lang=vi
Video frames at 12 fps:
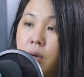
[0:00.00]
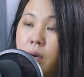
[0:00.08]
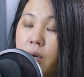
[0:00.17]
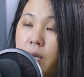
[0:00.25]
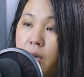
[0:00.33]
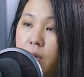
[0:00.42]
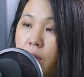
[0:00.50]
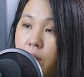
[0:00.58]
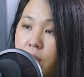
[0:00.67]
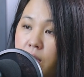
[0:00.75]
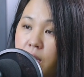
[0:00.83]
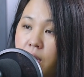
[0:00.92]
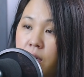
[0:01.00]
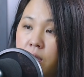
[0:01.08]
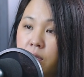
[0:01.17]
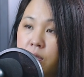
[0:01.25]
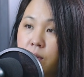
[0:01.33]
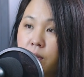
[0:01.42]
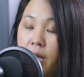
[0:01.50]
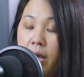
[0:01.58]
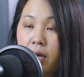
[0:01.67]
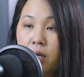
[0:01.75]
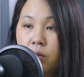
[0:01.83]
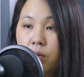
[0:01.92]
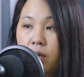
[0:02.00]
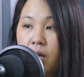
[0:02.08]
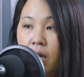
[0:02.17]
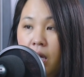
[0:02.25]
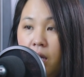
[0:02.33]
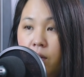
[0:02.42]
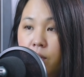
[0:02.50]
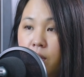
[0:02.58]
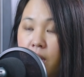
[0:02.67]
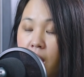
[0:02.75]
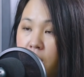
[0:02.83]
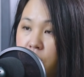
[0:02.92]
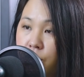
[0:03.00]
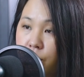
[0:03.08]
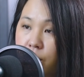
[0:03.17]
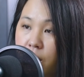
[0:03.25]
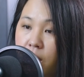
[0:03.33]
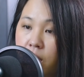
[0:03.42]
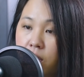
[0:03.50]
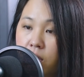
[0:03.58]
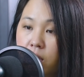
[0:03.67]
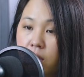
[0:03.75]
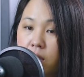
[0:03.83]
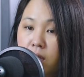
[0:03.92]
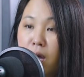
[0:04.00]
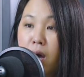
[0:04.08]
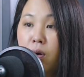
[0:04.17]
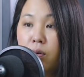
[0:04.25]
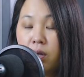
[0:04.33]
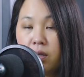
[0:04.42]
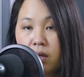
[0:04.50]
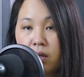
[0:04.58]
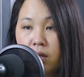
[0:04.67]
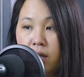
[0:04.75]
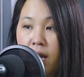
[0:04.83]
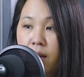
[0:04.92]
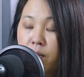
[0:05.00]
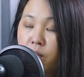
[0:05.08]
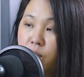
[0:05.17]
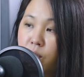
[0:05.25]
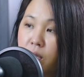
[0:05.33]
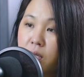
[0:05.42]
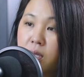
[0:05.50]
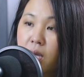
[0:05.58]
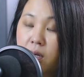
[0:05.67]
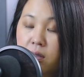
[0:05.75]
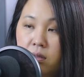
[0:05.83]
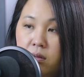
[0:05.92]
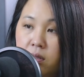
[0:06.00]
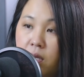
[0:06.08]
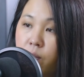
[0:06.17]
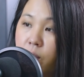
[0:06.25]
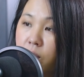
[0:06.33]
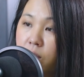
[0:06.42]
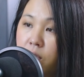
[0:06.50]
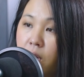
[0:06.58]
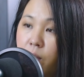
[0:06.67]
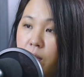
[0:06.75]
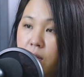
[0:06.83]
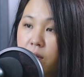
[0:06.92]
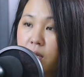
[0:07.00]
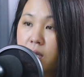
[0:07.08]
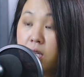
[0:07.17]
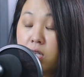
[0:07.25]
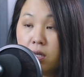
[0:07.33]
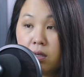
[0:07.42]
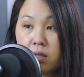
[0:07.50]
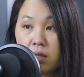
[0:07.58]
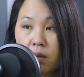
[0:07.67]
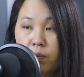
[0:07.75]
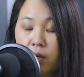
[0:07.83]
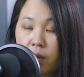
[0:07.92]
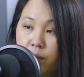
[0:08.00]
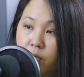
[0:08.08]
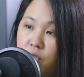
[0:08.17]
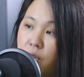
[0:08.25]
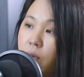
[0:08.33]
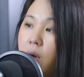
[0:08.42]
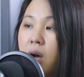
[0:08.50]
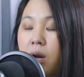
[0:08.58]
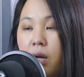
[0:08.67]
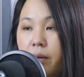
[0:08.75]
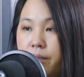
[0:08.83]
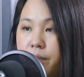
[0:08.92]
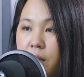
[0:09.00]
họ ít khó chỉ có chạy có tụ khen và nà chỗ chỉ có thầu có chỗ cá mông dùng là tạo sư sao bún thầu bao nhiêu chỉ tới sự có sẵn thầu bự rậu o là